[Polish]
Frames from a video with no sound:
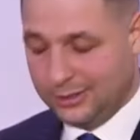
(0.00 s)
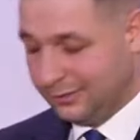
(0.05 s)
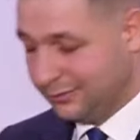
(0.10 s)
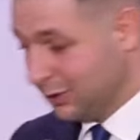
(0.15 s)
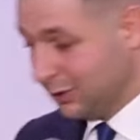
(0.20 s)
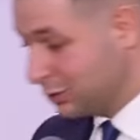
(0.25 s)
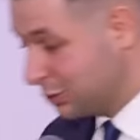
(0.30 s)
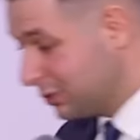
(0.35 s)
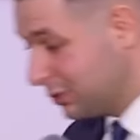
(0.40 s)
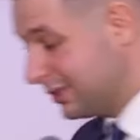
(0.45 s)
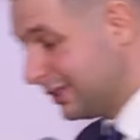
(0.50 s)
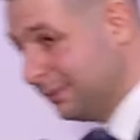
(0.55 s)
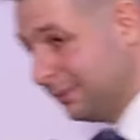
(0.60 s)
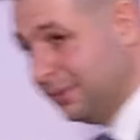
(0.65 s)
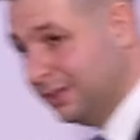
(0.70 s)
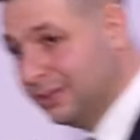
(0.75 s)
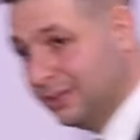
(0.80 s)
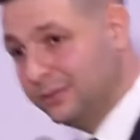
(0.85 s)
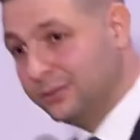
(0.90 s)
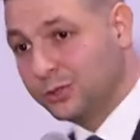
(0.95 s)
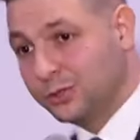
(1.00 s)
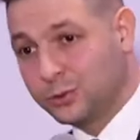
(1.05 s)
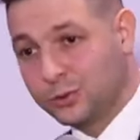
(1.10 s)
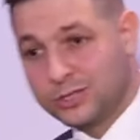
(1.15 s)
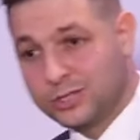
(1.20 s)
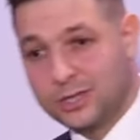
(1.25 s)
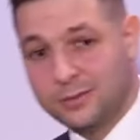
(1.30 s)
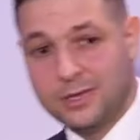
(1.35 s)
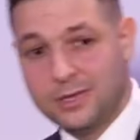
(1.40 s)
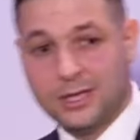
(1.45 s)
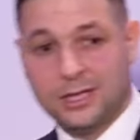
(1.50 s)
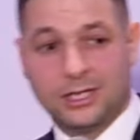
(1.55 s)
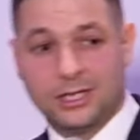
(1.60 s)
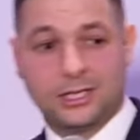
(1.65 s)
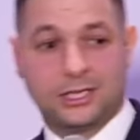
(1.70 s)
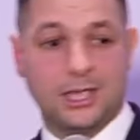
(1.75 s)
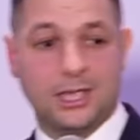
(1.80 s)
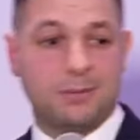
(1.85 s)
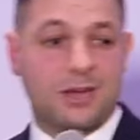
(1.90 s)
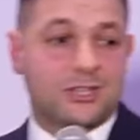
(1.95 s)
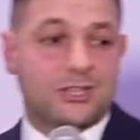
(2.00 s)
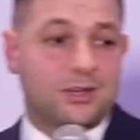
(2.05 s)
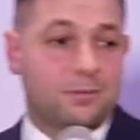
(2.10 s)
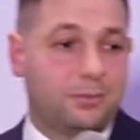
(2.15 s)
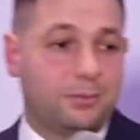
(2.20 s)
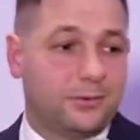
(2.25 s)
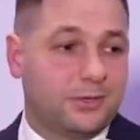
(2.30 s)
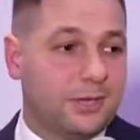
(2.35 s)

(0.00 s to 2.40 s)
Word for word: W związku z tym, w związku z tym chyba, że,